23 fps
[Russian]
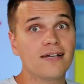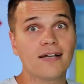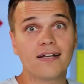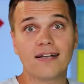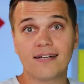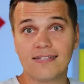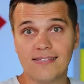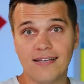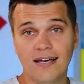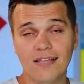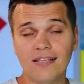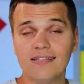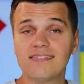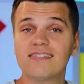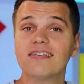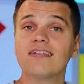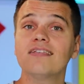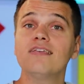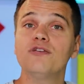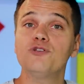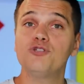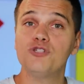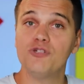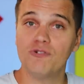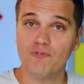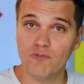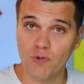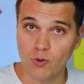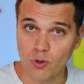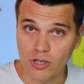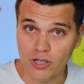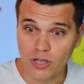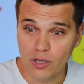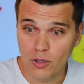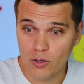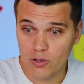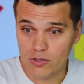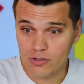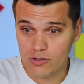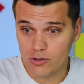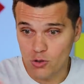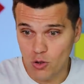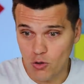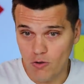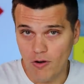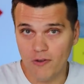Как оказалось, ничего. Ее
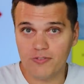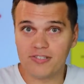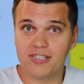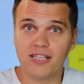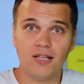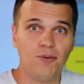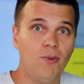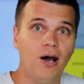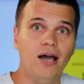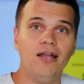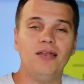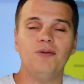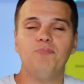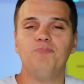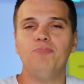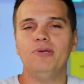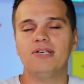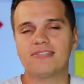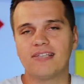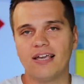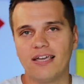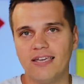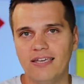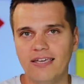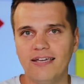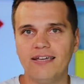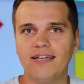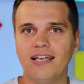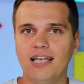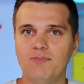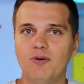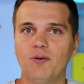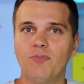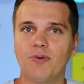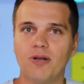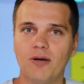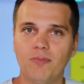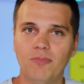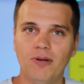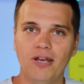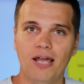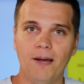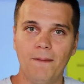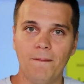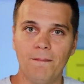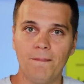снова взломали без каких-либо
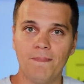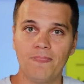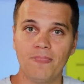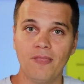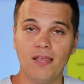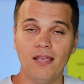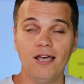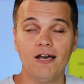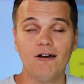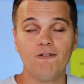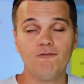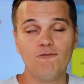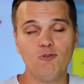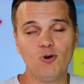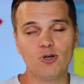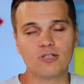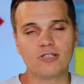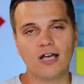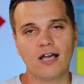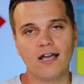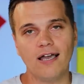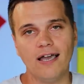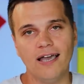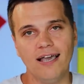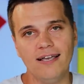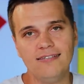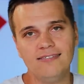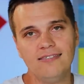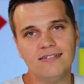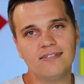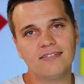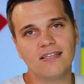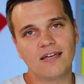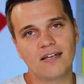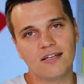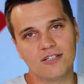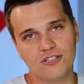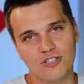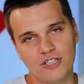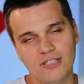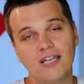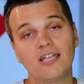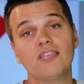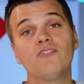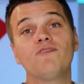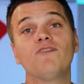проблем. Вот как Acer
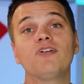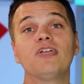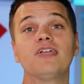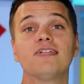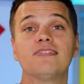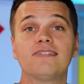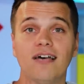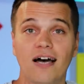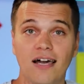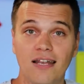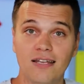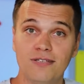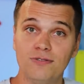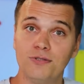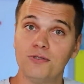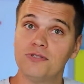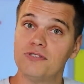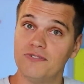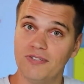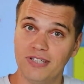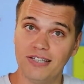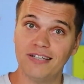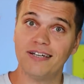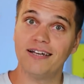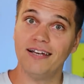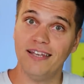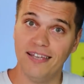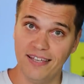дорожит конфиденциальностью своих